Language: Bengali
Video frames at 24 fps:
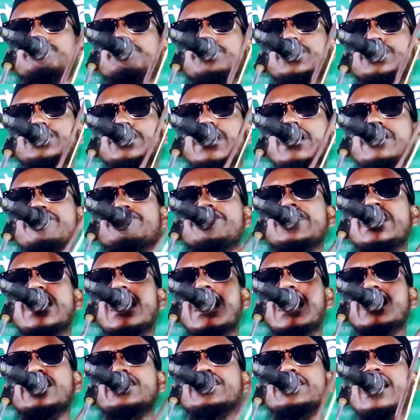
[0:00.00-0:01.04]
বিষের
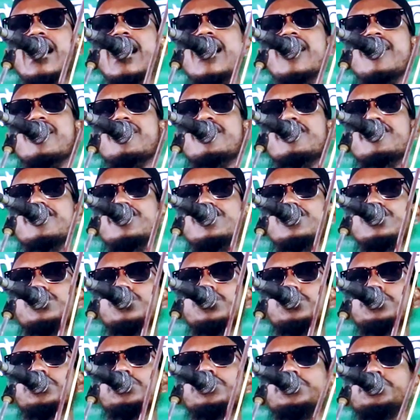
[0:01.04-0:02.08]
পেয়ালা দিয়া
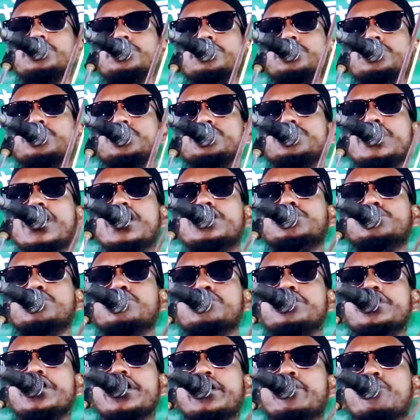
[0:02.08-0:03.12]
দুধের
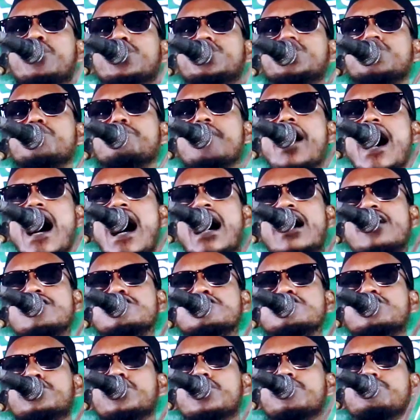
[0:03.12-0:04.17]
সঙ্গে অথবা
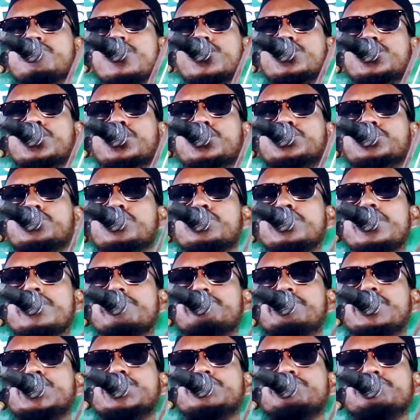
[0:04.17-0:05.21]
শরবতের সঙ্গে
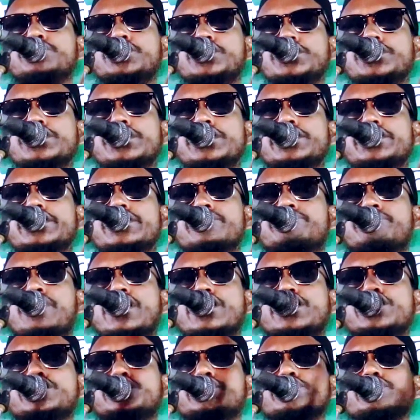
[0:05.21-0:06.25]
বিষ মিশিয়ে দিয়ে
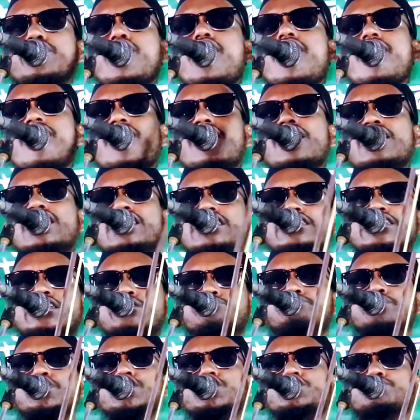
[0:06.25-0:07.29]
পাঠিয়েছিল যে
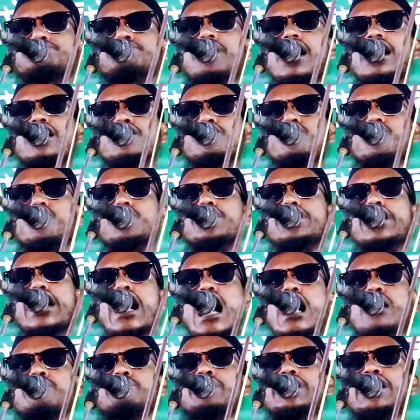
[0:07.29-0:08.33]
বিষ পান করিয়ে
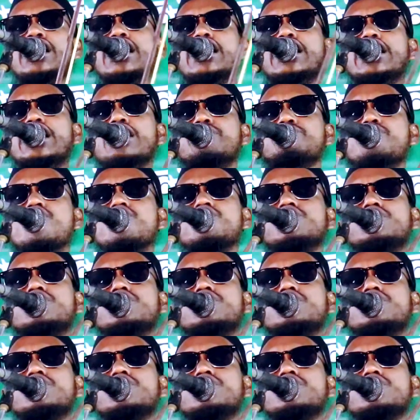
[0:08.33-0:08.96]
আমেনাকে এবং